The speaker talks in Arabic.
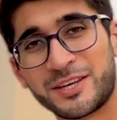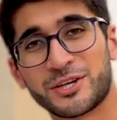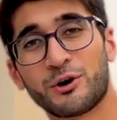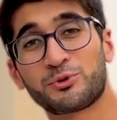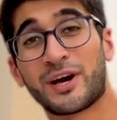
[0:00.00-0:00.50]
اللي
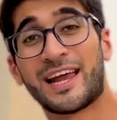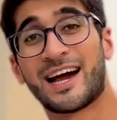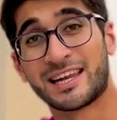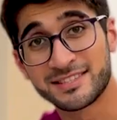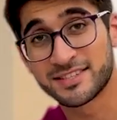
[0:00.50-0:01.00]
جاوبتوا عليها
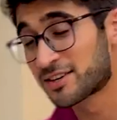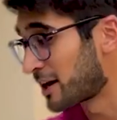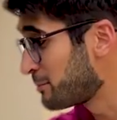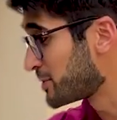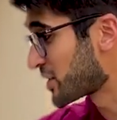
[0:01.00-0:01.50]
على
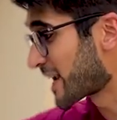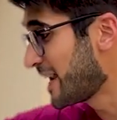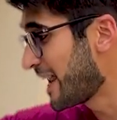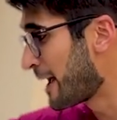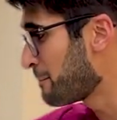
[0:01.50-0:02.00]
الانستغرام
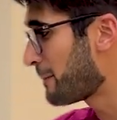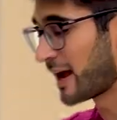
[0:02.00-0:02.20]
بشكل ام